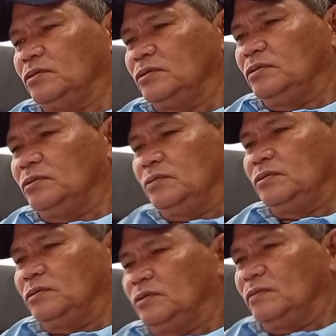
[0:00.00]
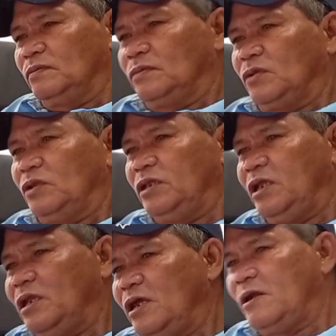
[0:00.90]
Hindi nila napatunayan. Ano? Hindi
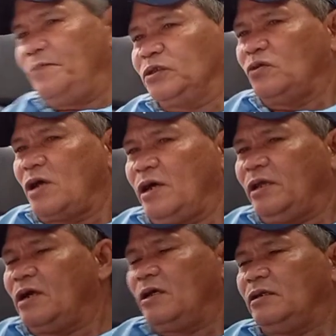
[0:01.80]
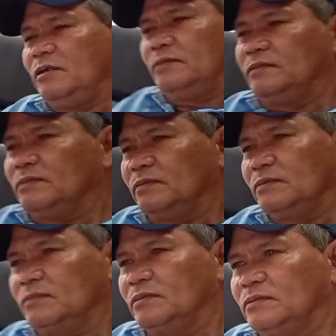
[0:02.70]
nila napatunayan. Kahit na, hindi ba
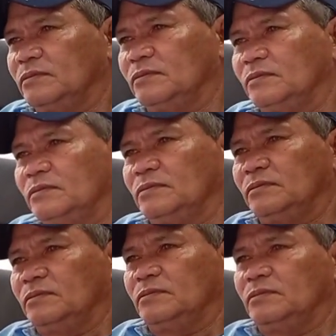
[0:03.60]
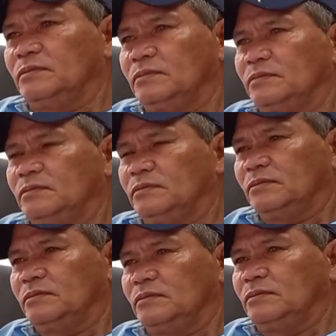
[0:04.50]
nilitis, hindi,
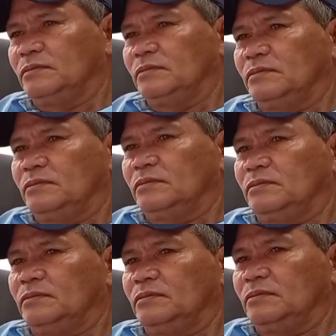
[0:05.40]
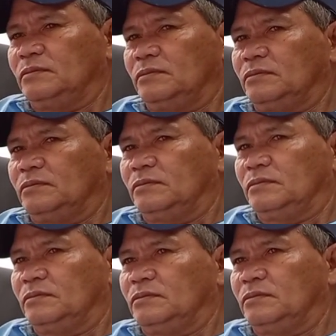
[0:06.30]
ano, nilitis
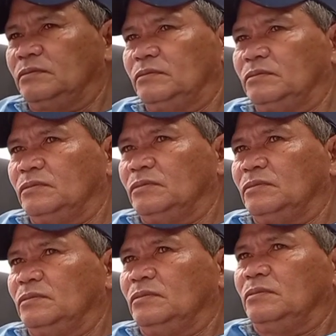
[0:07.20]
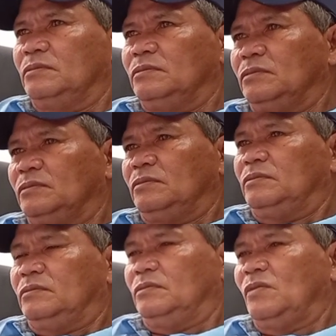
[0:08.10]
siya pero walang
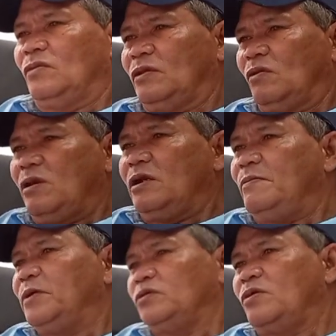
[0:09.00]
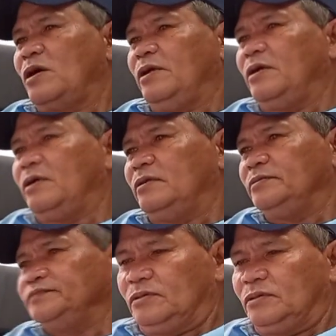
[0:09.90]
napatunayan, di ba? Walang napatunayan.
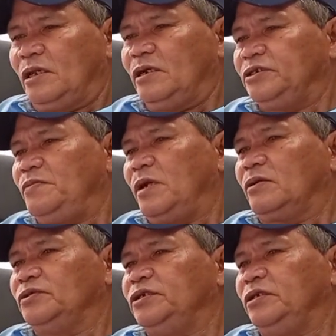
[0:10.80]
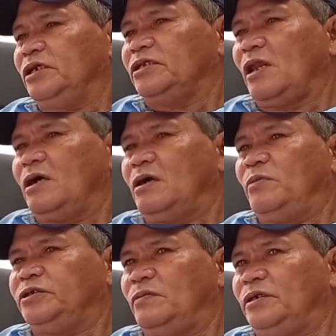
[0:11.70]
Talaga si Marcos hindi Sarili talaga niya.